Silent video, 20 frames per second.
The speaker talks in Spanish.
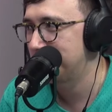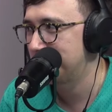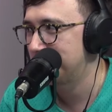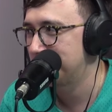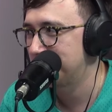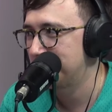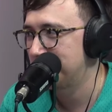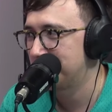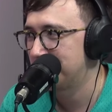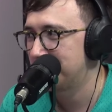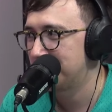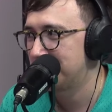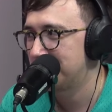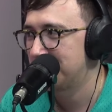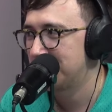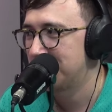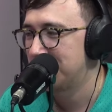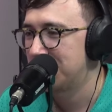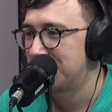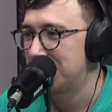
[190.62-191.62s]
Viene
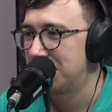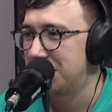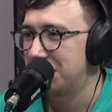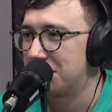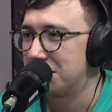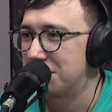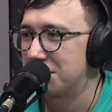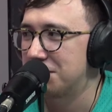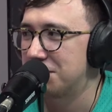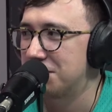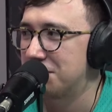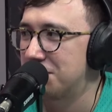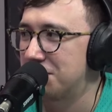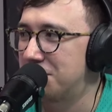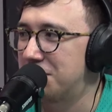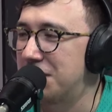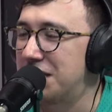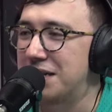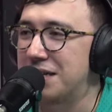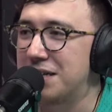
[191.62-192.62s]
recuperándose no.
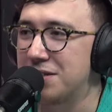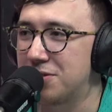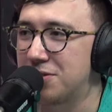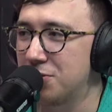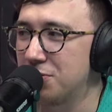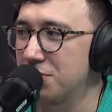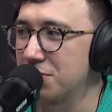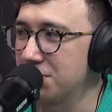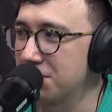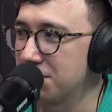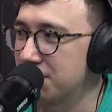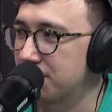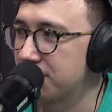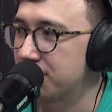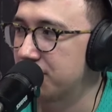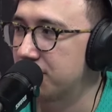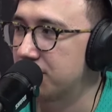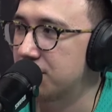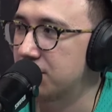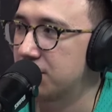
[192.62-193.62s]
Vinicio
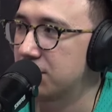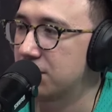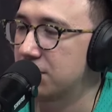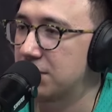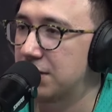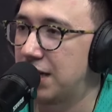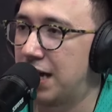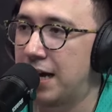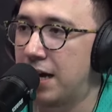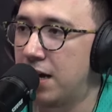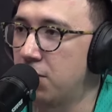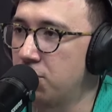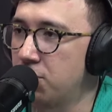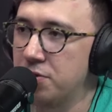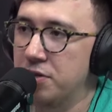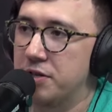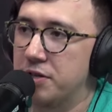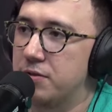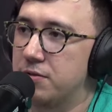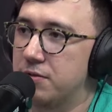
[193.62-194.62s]
es el
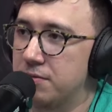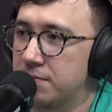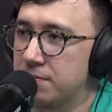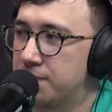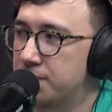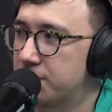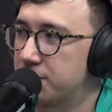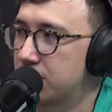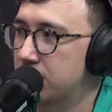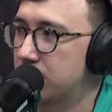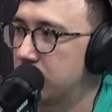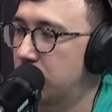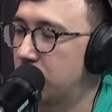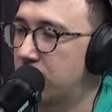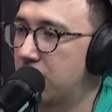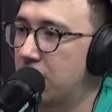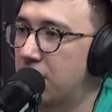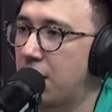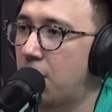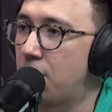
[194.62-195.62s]
único.
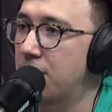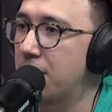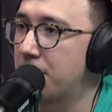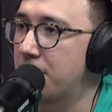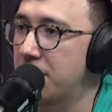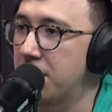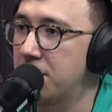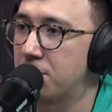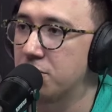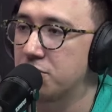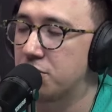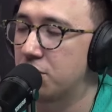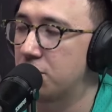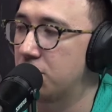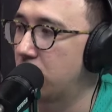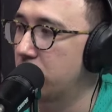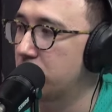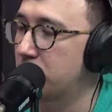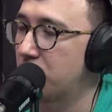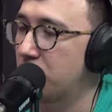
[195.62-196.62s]
Yo creo que ahora mismo
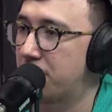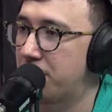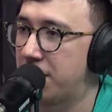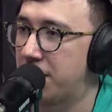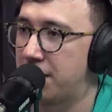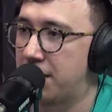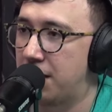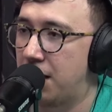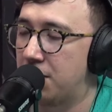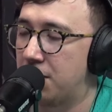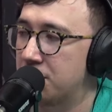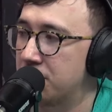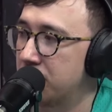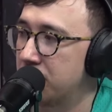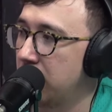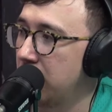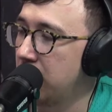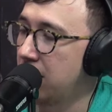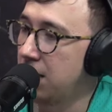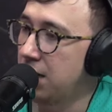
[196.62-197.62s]
son dos sudamericanos.
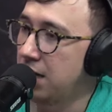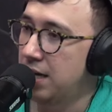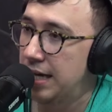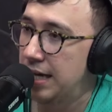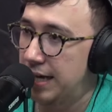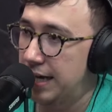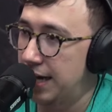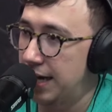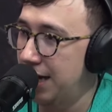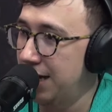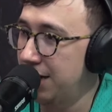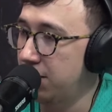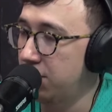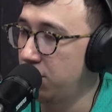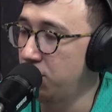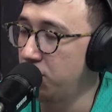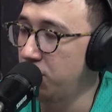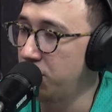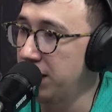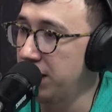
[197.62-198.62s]
Es
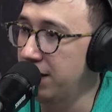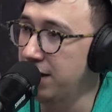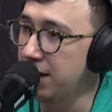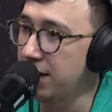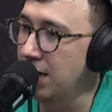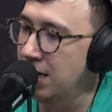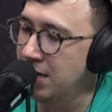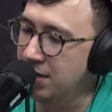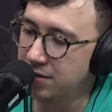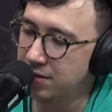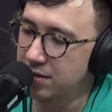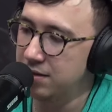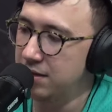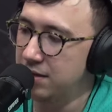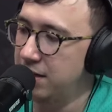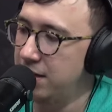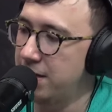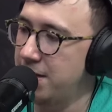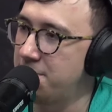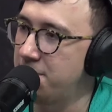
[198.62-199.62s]
Luis Díaz
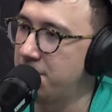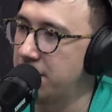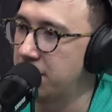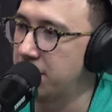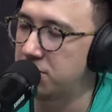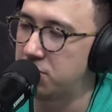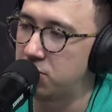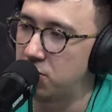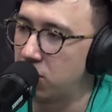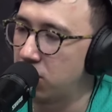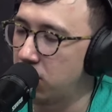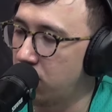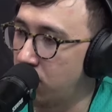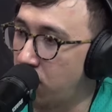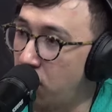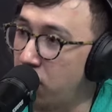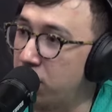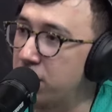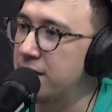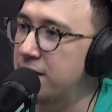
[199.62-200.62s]
y Vinicio, los
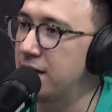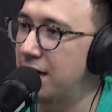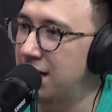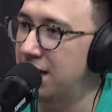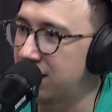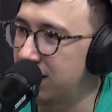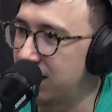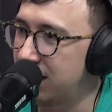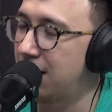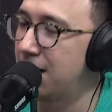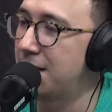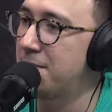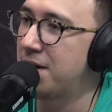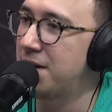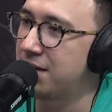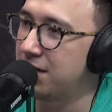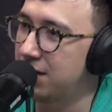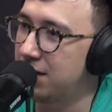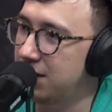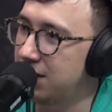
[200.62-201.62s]
dos
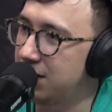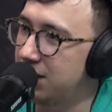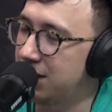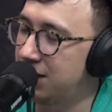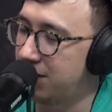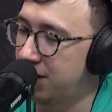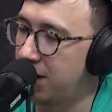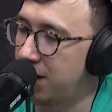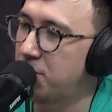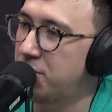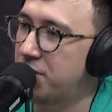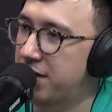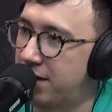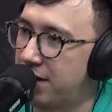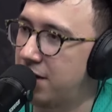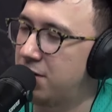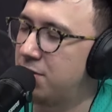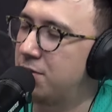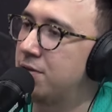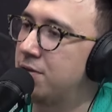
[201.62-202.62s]
extremos
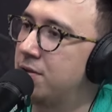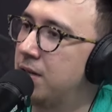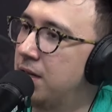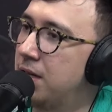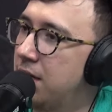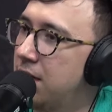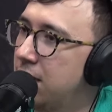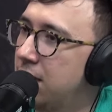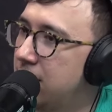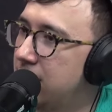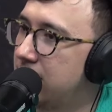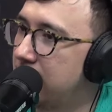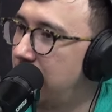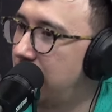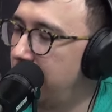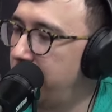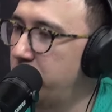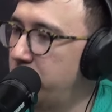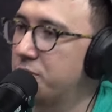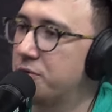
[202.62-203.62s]
izquierdos
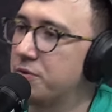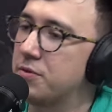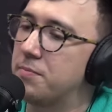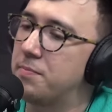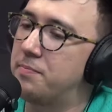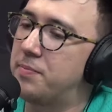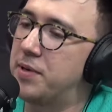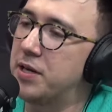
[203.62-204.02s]
del mundo.